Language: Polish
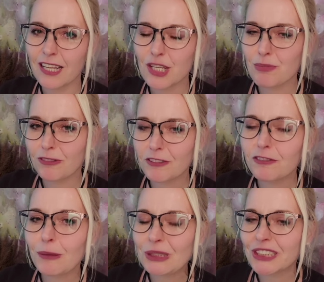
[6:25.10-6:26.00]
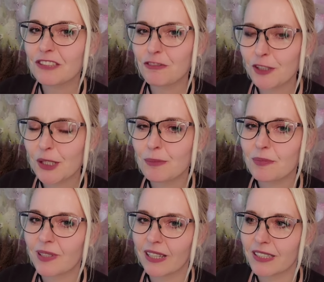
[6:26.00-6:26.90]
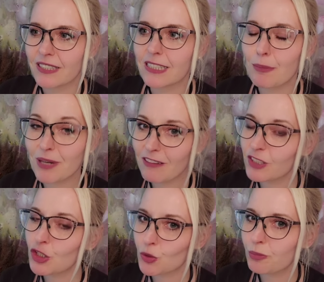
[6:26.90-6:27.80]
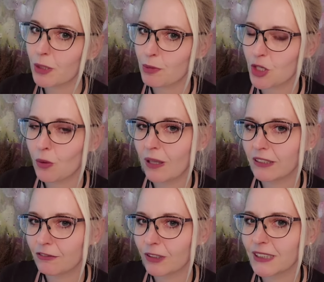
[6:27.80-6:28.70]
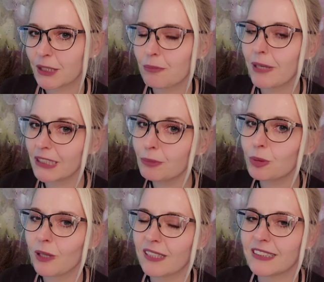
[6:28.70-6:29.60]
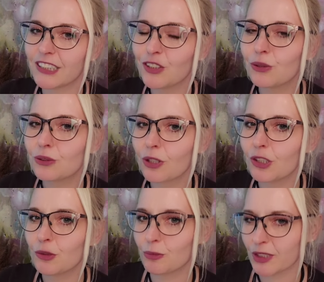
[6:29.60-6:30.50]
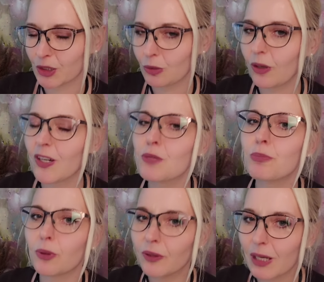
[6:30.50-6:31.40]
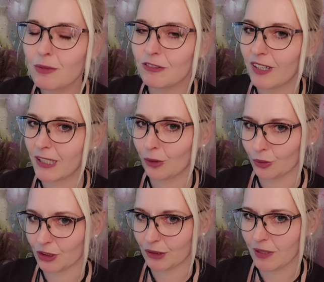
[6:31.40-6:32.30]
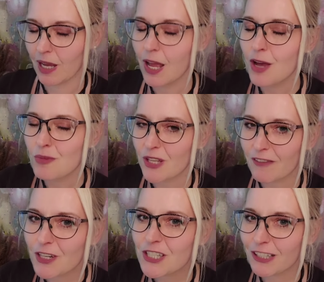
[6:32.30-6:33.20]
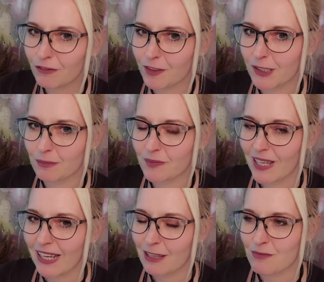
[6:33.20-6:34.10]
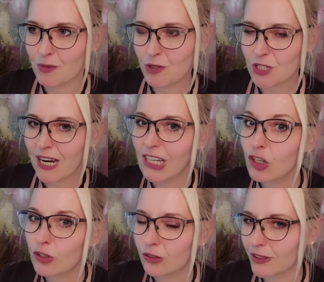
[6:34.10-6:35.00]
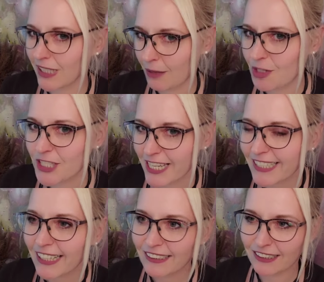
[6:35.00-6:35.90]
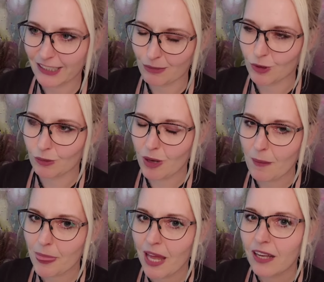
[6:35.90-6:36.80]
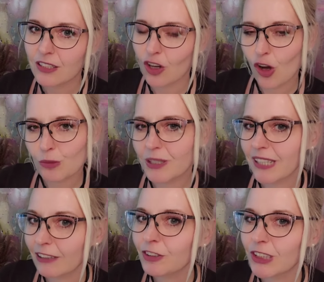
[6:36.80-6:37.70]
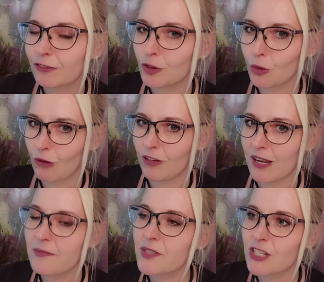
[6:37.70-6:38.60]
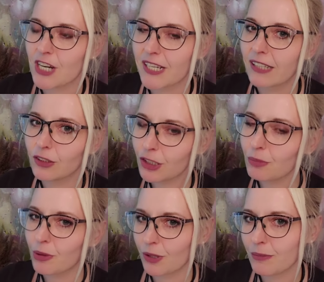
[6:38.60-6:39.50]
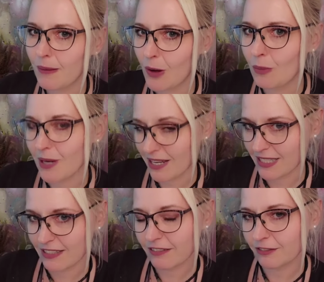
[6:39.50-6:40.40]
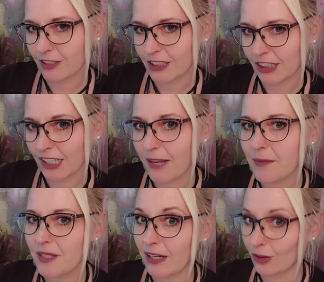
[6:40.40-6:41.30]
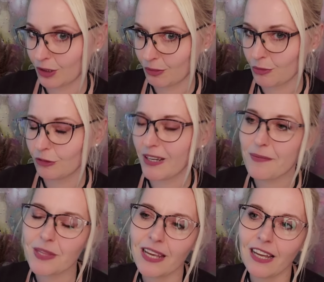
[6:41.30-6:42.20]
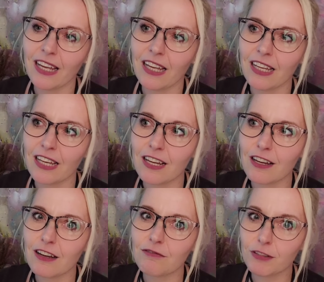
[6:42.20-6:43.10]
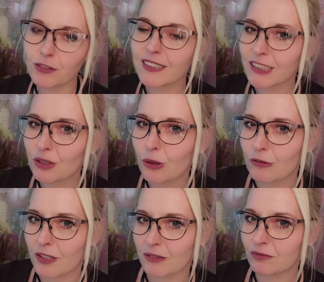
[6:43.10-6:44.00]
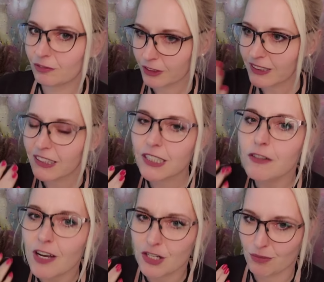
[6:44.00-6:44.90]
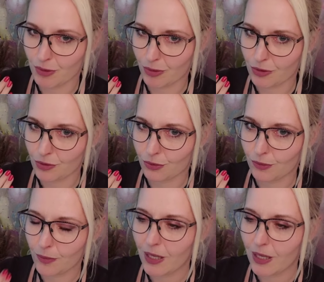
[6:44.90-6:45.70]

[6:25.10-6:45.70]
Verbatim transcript: I powiem Wam, że ten film jest naprawdę super przykładem właśnie manipulacji i kontroli umysłu oraz programowania ludzi. Ponieważ ten film, mimo że ja go oglądałam 4 lata temu chyba, to on mi tak wszedł w głowę, że ja do tej pory mam obrazy, właśnie jak o tym mówię, e, we własnej głowie. Widzę te twarze po prostu.